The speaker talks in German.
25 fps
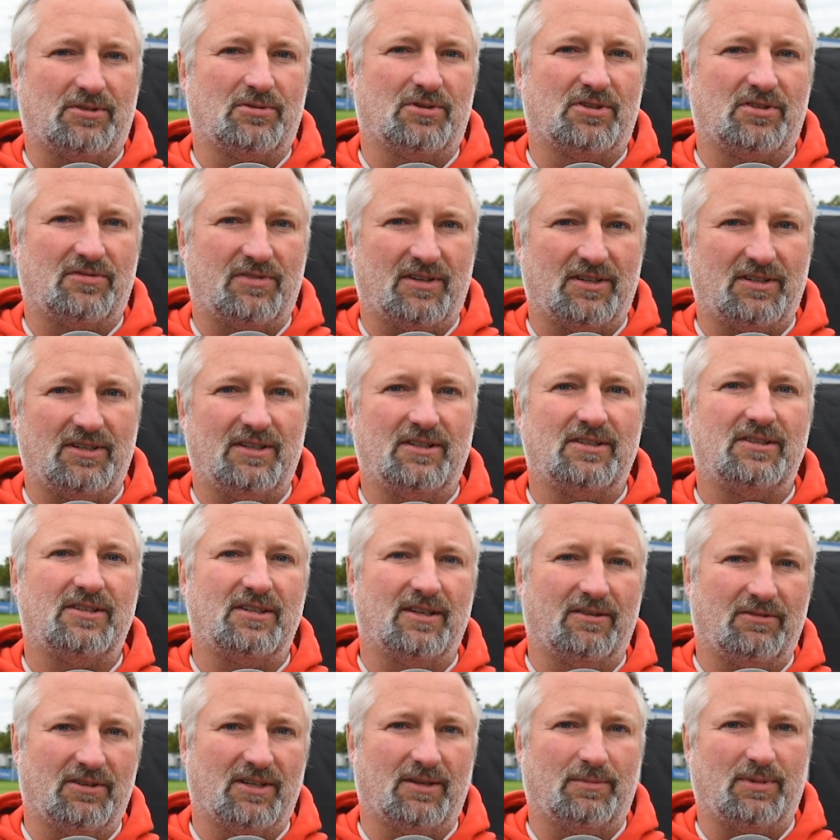natürlich verdient,
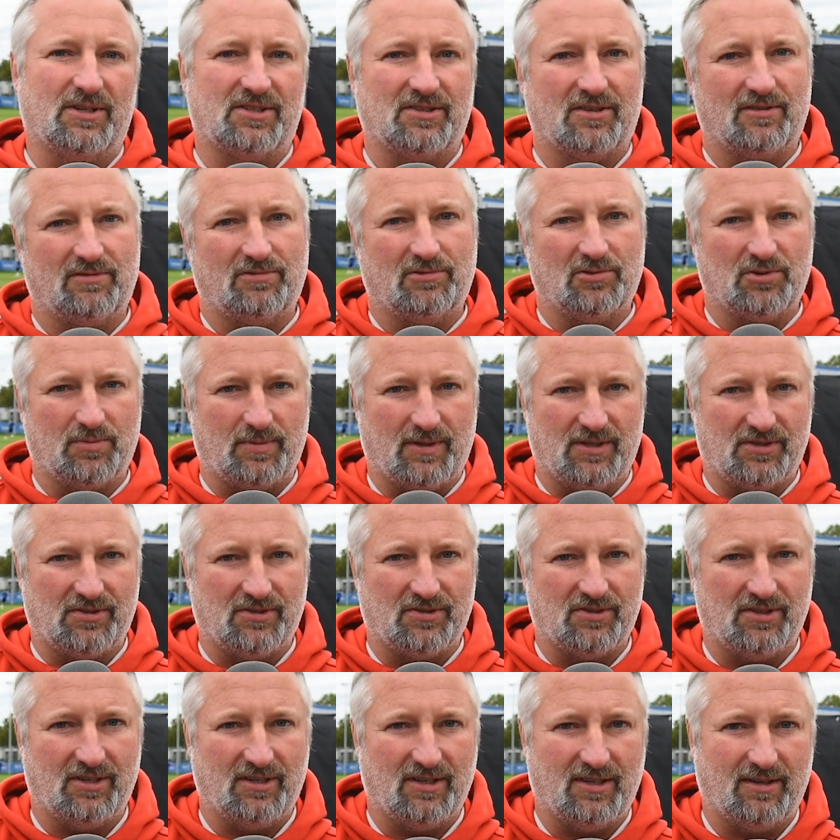hier wieder besseren Fußball
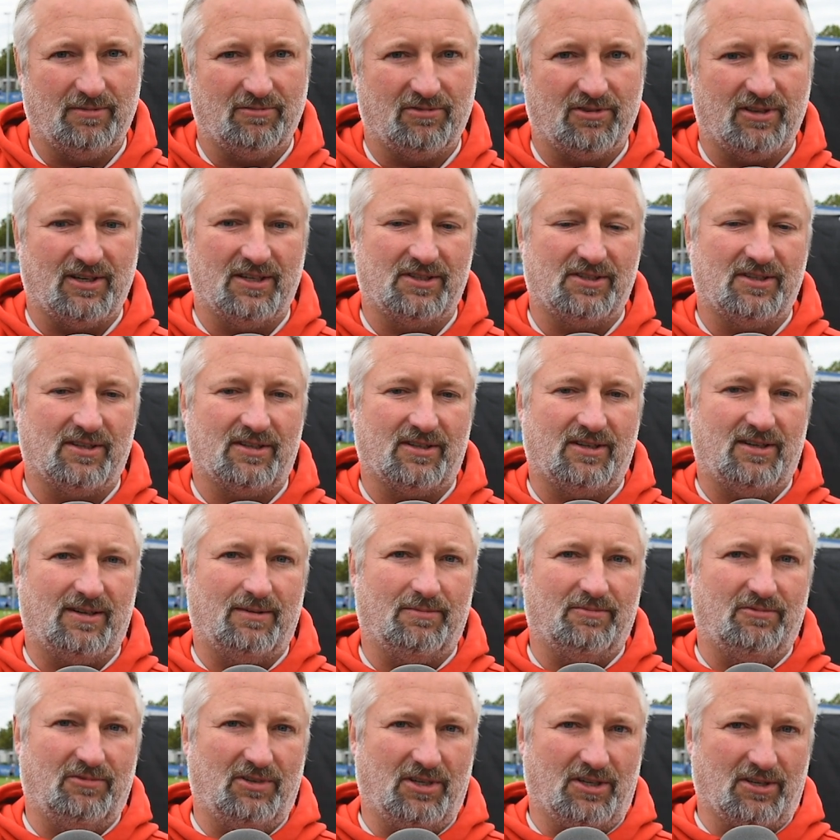zu sehen am
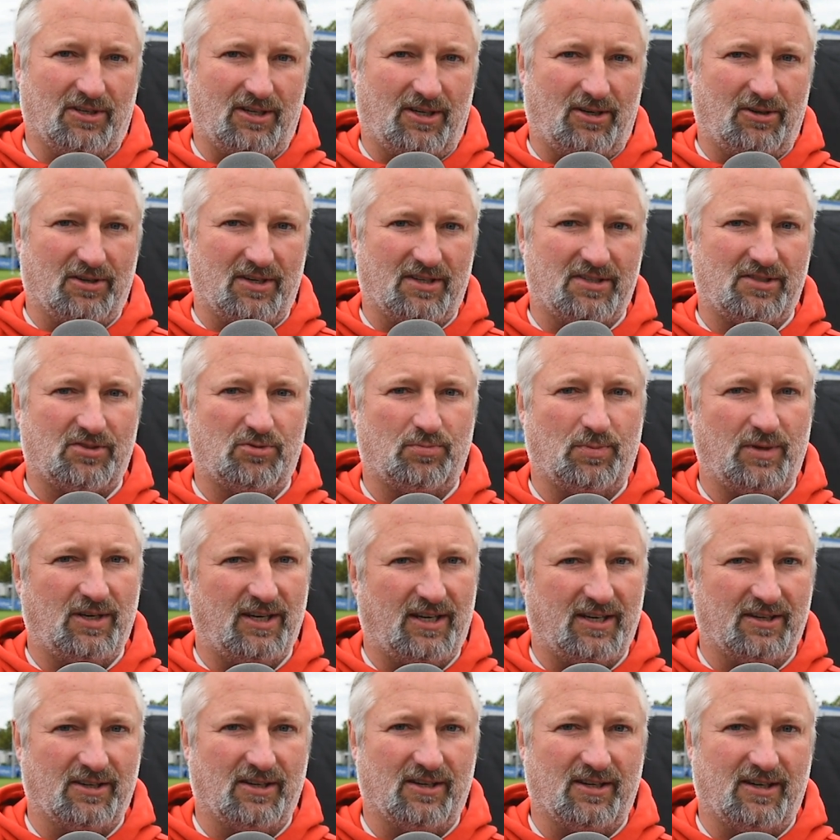Freitagabend. Wie genau das
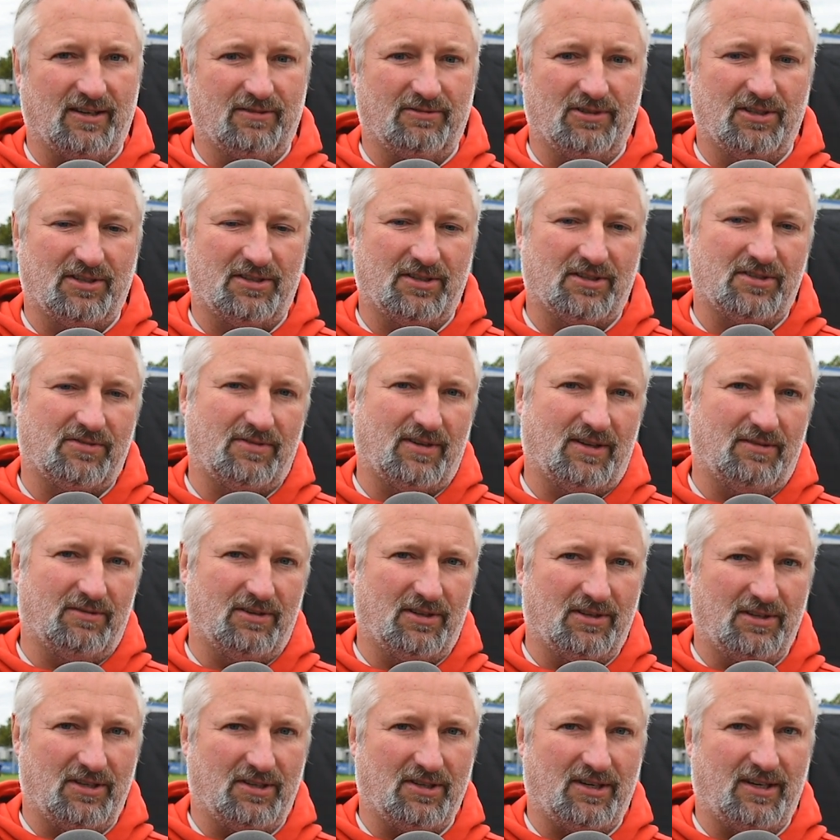Spiel angegangen wird, das werden
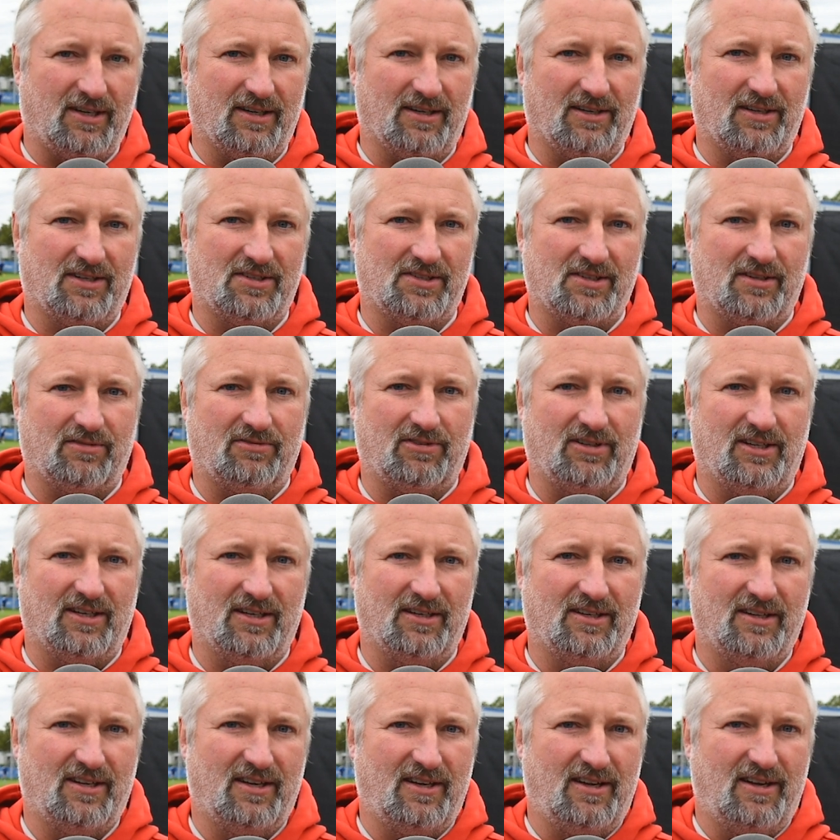wir die Tage jetzt
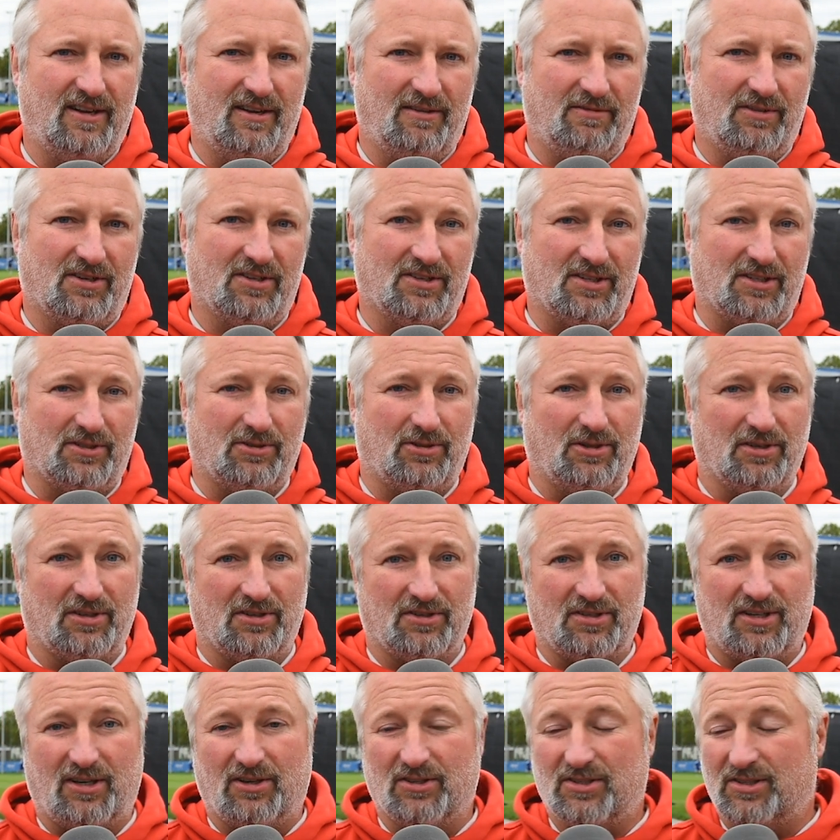erfahren. Wie gesagt,
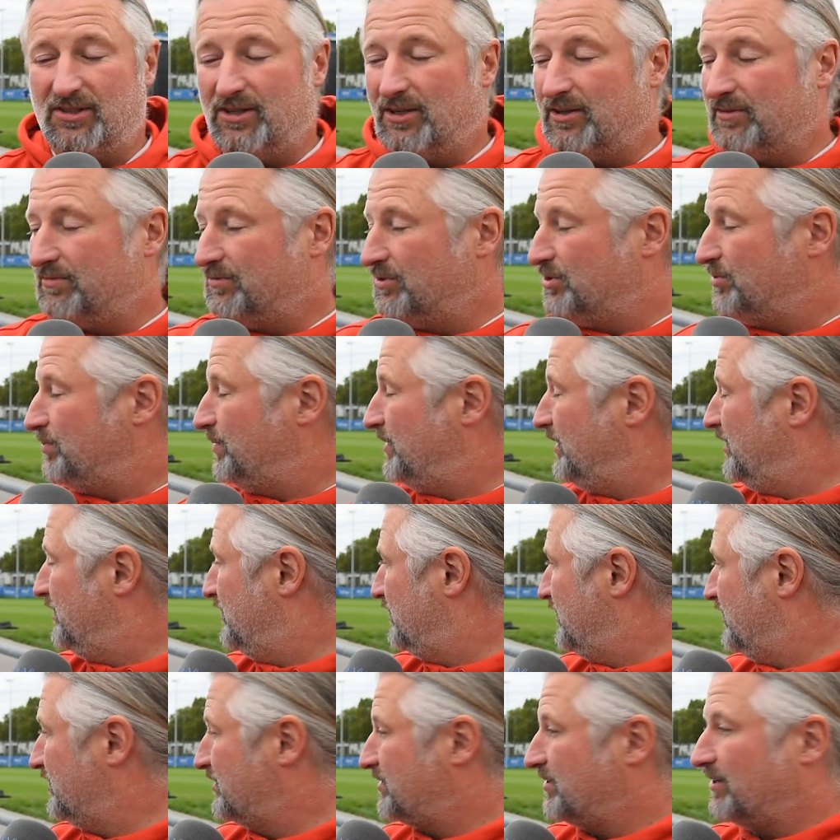heute ist Auslaufen. Die Spieler,
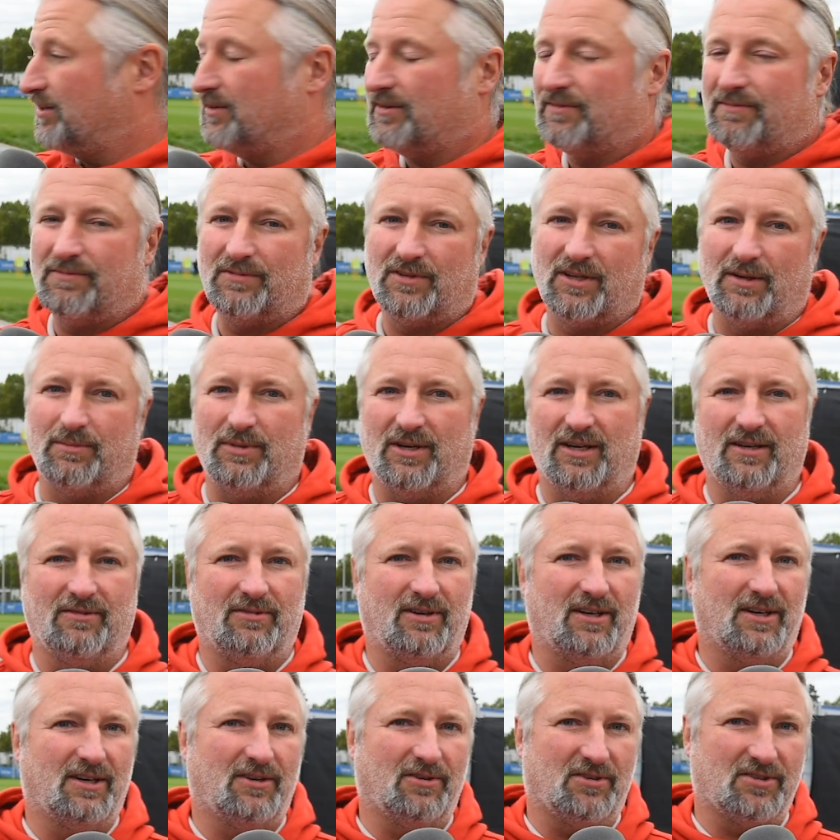die gestern
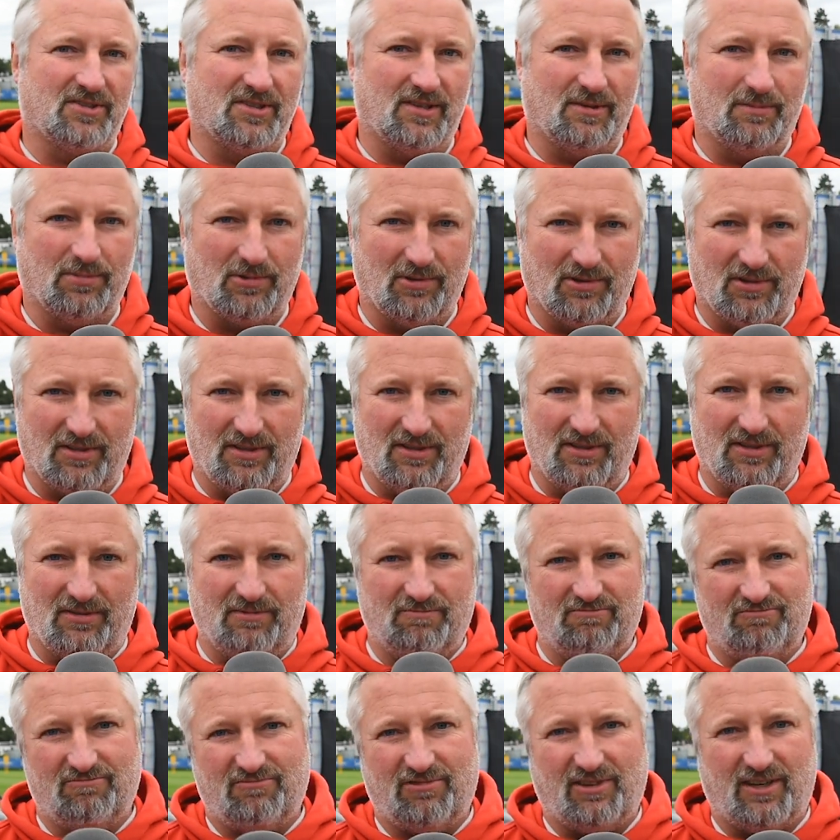dabei waren in Osnabrück, die
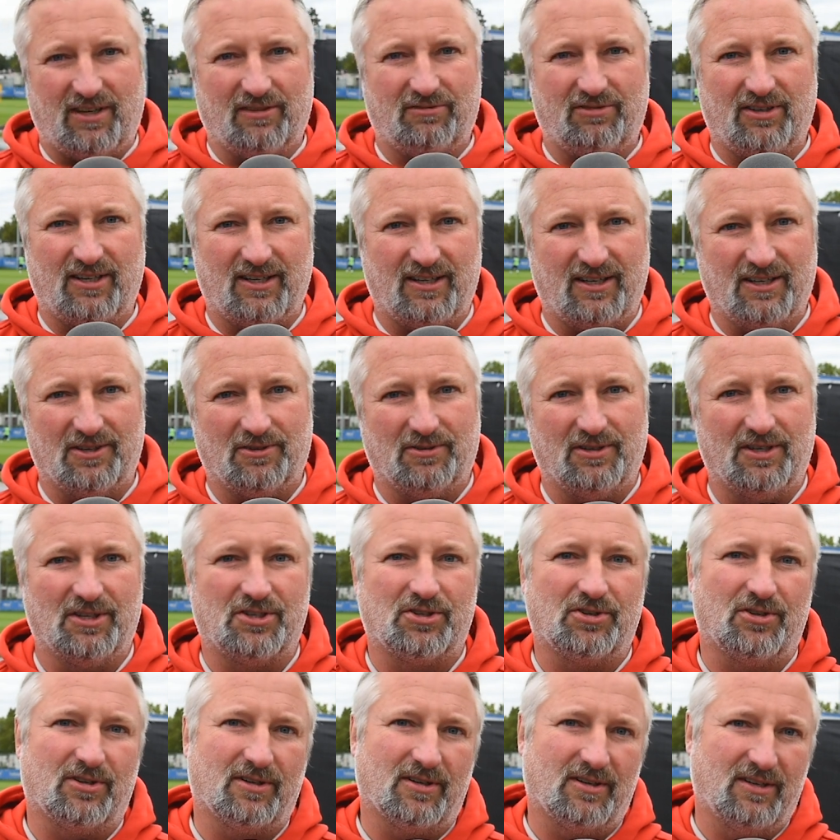fahren Fahrrad oder
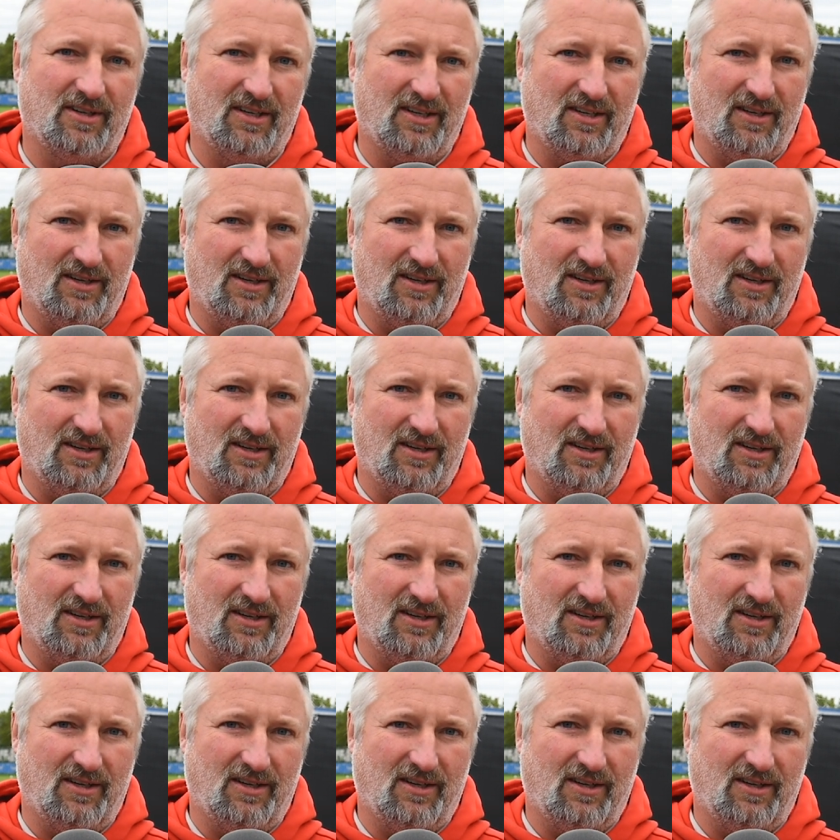joggen.